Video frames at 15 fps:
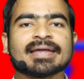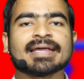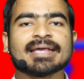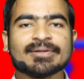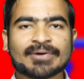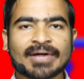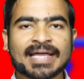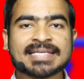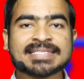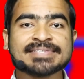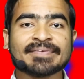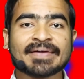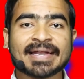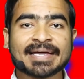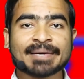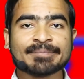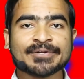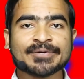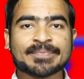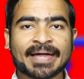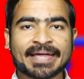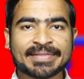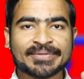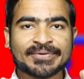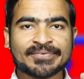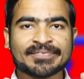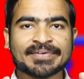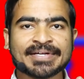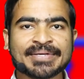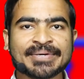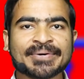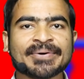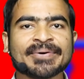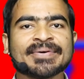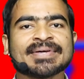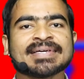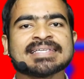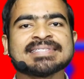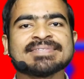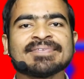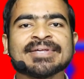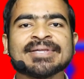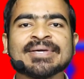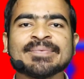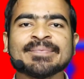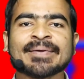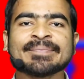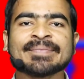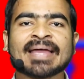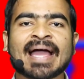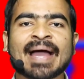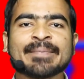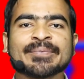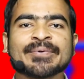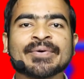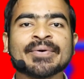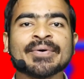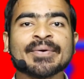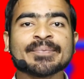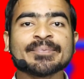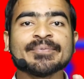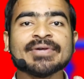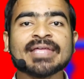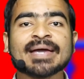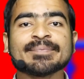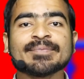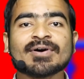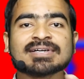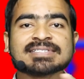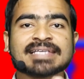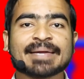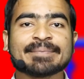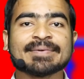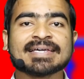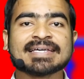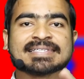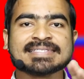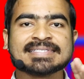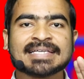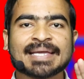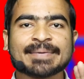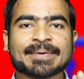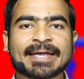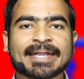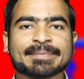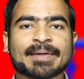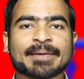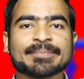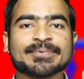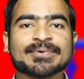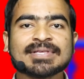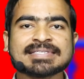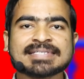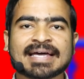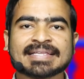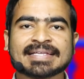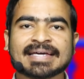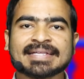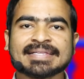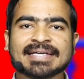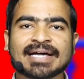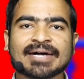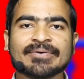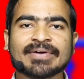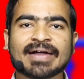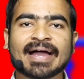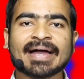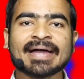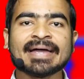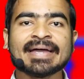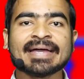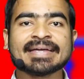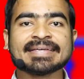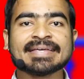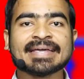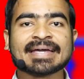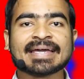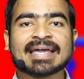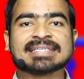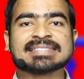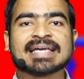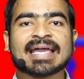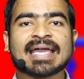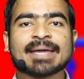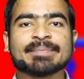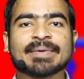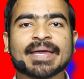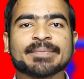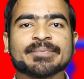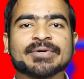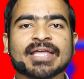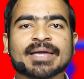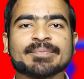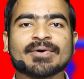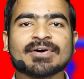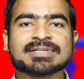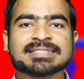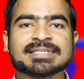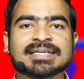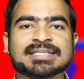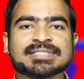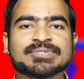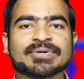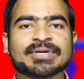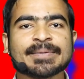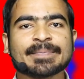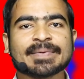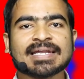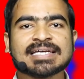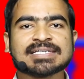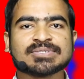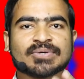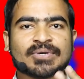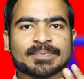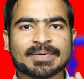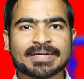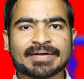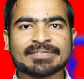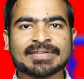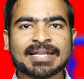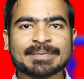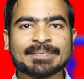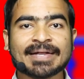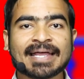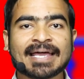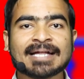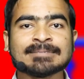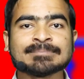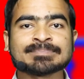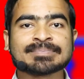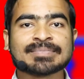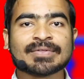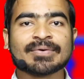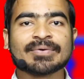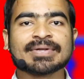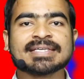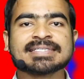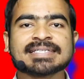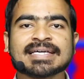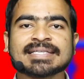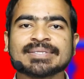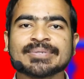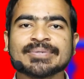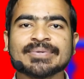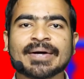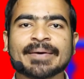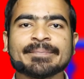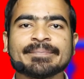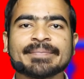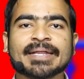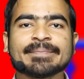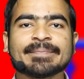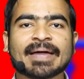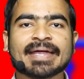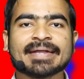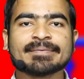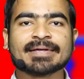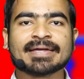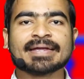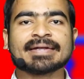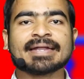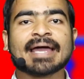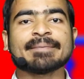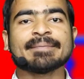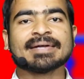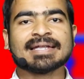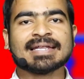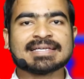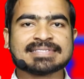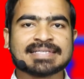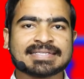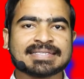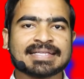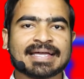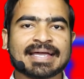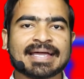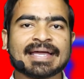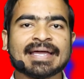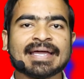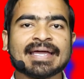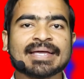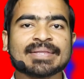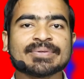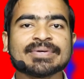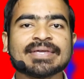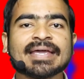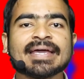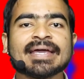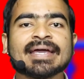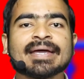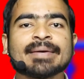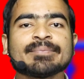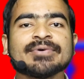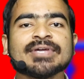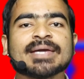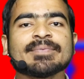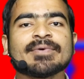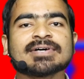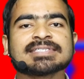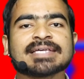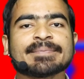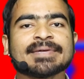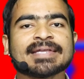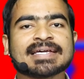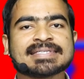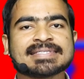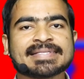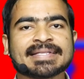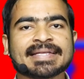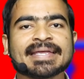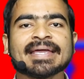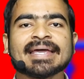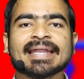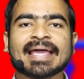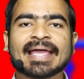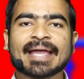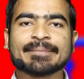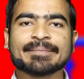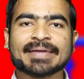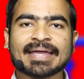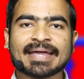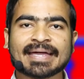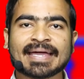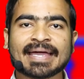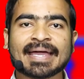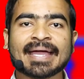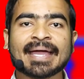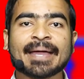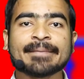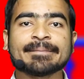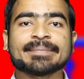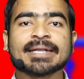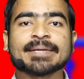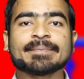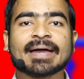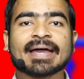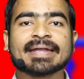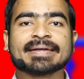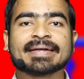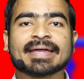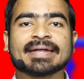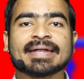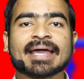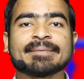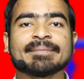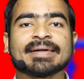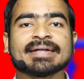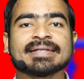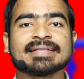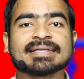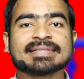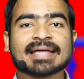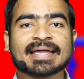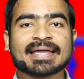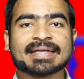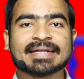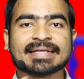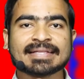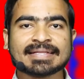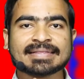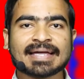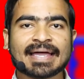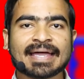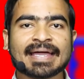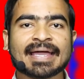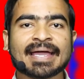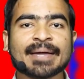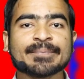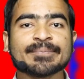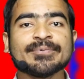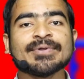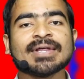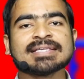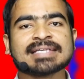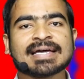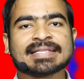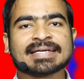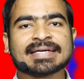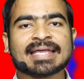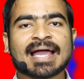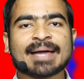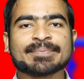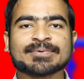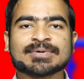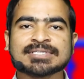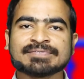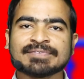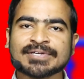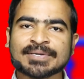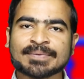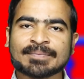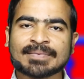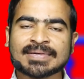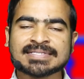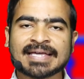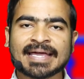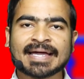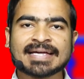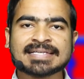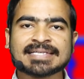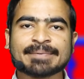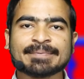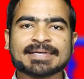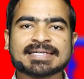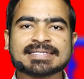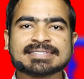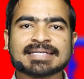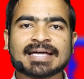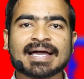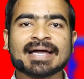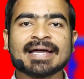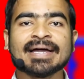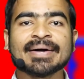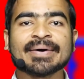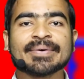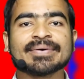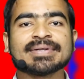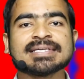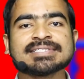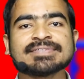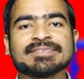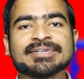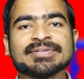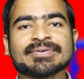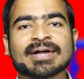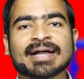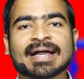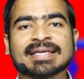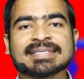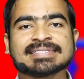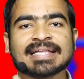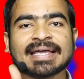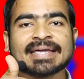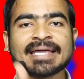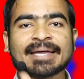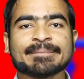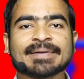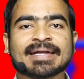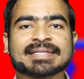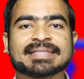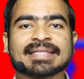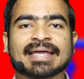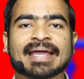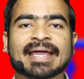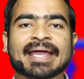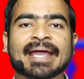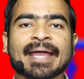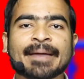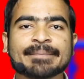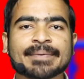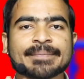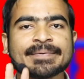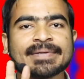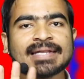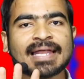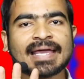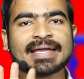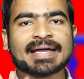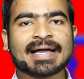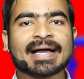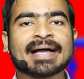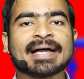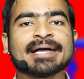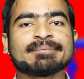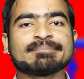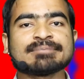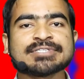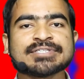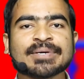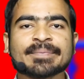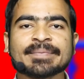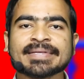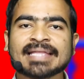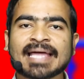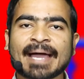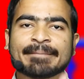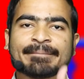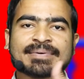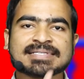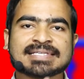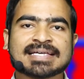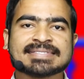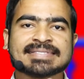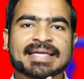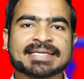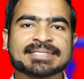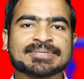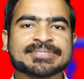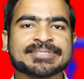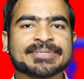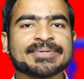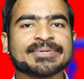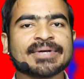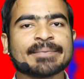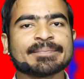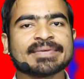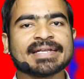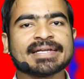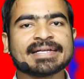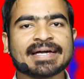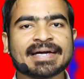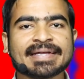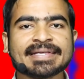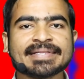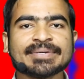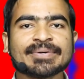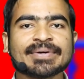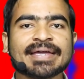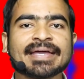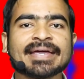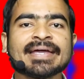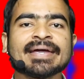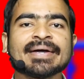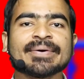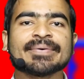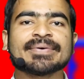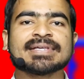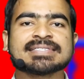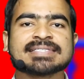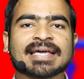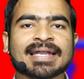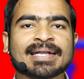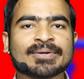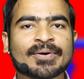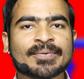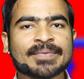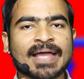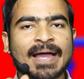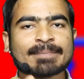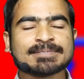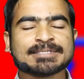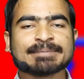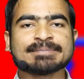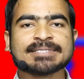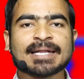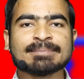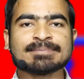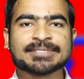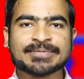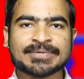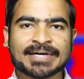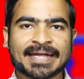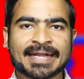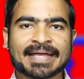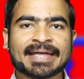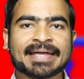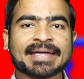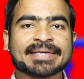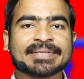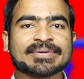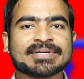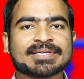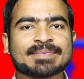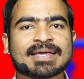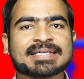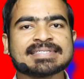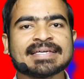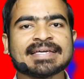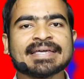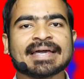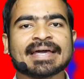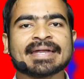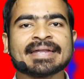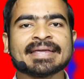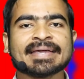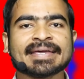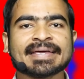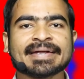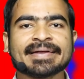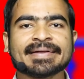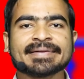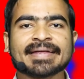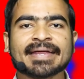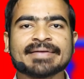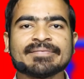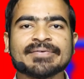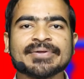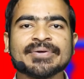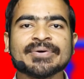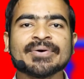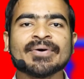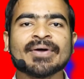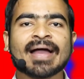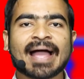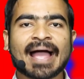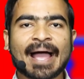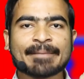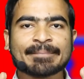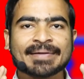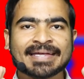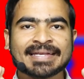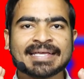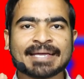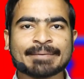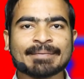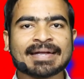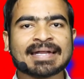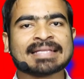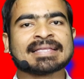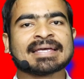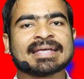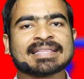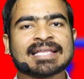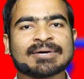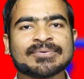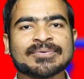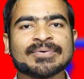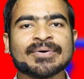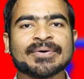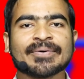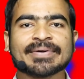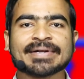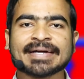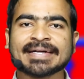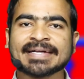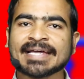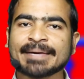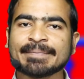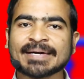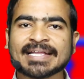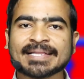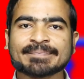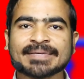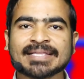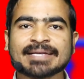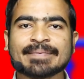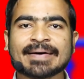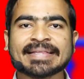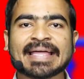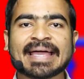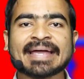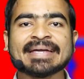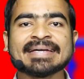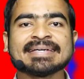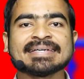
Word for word: हेलो गाइज वेलकम टू माय न्यू वीडियो इस वीडियो में मैं आपको बूया बॉक्स एप्लीकेशन के बारे में पूरी जानकारी दिखाऊंगा ये एक ऐसा ऐप है बूया बॉक्स जो कि प्ले स्टोर पर अवेलेबल है और इसके थ्रू हम फ्री फायर के डायमंड ले सकते हैं तो ये बूया बॉक्स एप्लीकेशन रियल है या फेक है फ्री फायर के डायमंड देता है या नहीं देता है पूरा जानकारी आपको इस वीडियो में मिल जाएगा इस एप्लीकेशन का और इस वीडियो का गाइज लाइक हम रखते हैं फिफ्टी लाइक का मुझे उम्मीद है आप पचास लाइक तो ज़रूर कंप्लीट कर ही दोगे और इस चैनल को भी आप सब्सक्राइब ज़रूर करें क्योंकि मैं ऐसे ही अर्निंग के रिलेटेड वीडियो आपके लिए बनाता रहता हूँ और घंटी का बटन भी दबा दें